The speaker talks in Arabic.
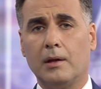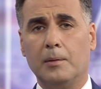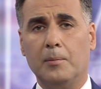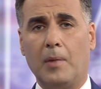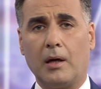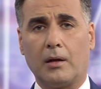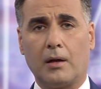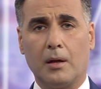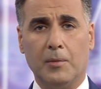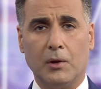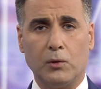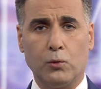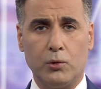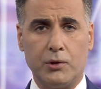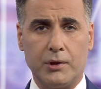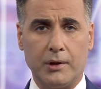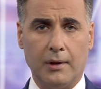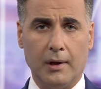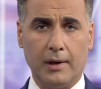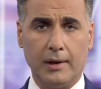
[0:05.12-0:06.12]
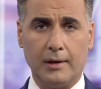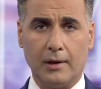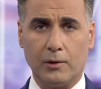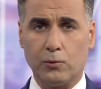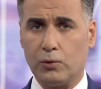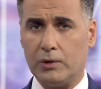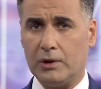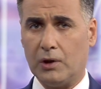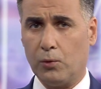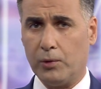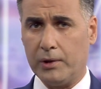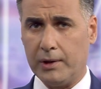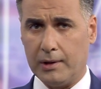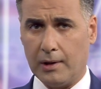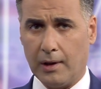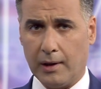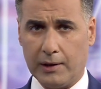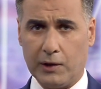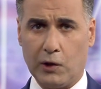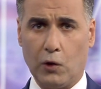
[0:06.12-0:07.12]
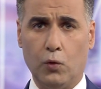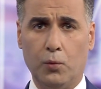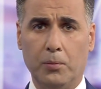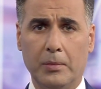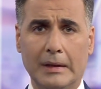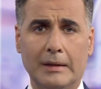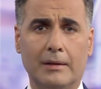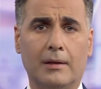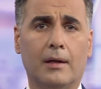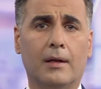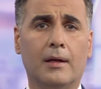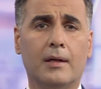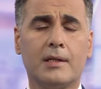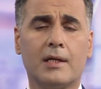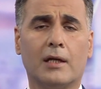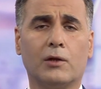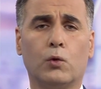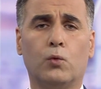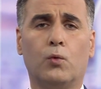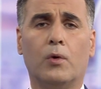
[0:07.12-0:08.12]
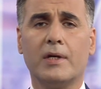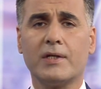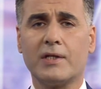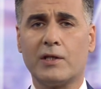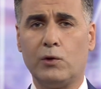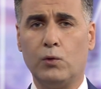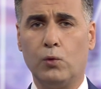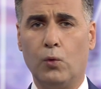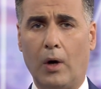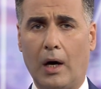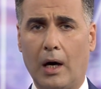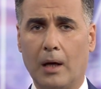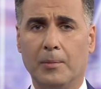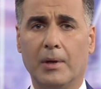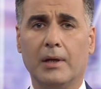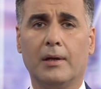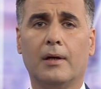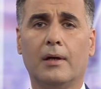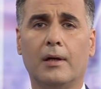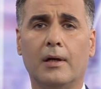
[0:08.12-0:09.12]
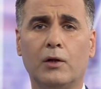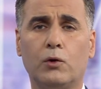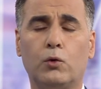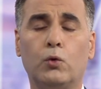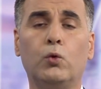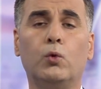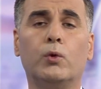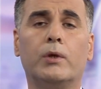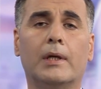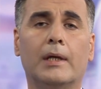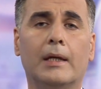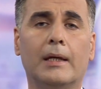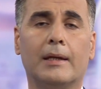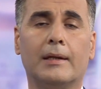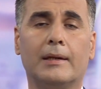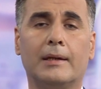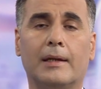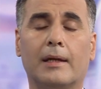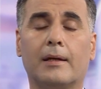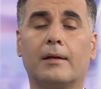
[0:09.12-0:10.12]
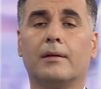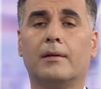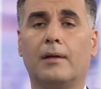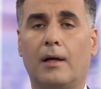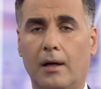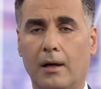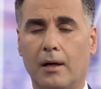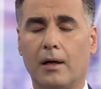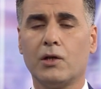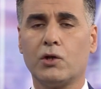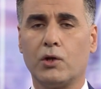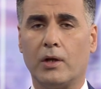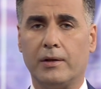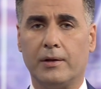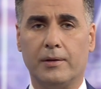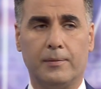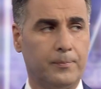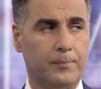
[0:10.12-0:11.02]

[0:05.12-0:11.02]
المحكمة الجنائية الدولية اليوم إنها ستواصل عملها دون أن يردعها شيء